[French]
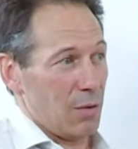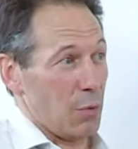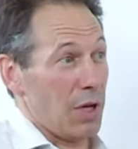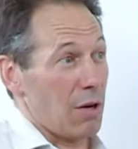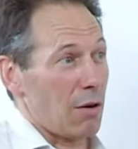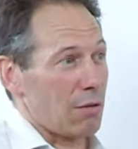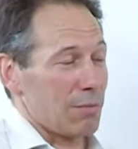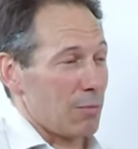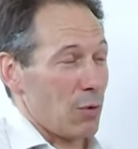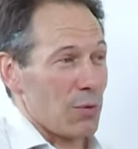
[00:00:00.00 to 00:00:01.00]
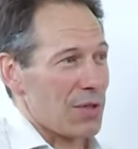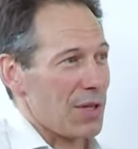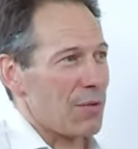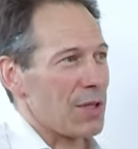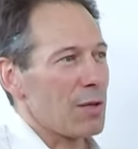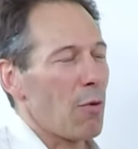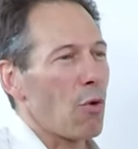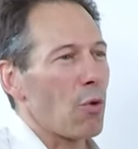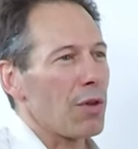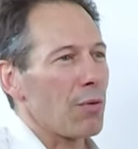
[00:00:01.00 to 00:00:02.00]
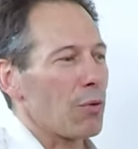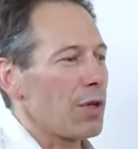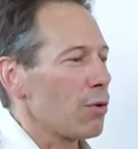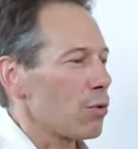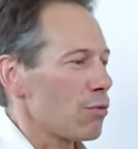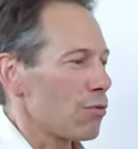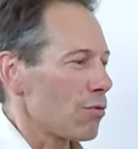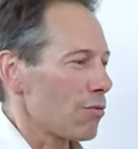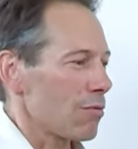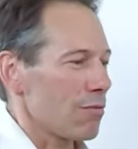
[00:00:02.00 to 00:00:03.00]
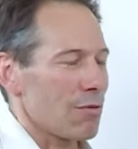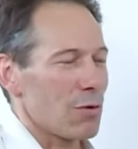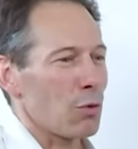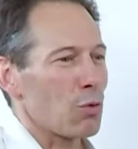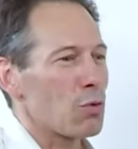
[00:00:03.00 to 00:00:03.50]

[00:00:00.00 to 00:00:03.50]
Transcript: Oui, alors, bon, c'est effectivement, on, est dans une sorte de